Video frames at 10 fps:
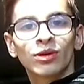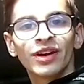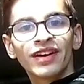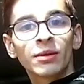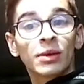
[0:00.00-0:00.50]

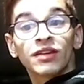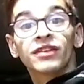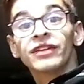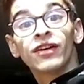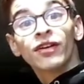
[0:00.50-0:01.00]
Greg.
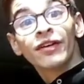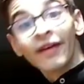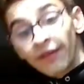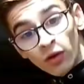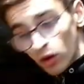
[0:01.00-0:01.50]
Merci à hein,
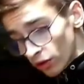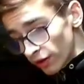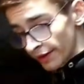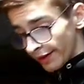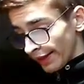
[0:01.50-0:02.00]
hein, encore.
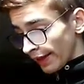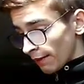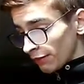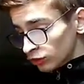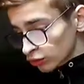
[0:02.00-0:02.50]

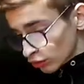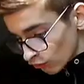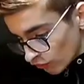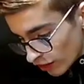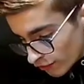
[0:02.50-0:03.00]
Maintenant, on
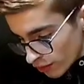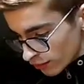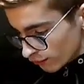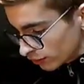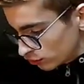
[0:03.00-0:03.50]
va avoir une
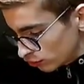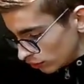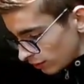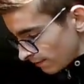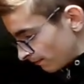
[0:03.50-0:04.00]

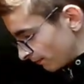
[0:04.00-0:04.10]
voiture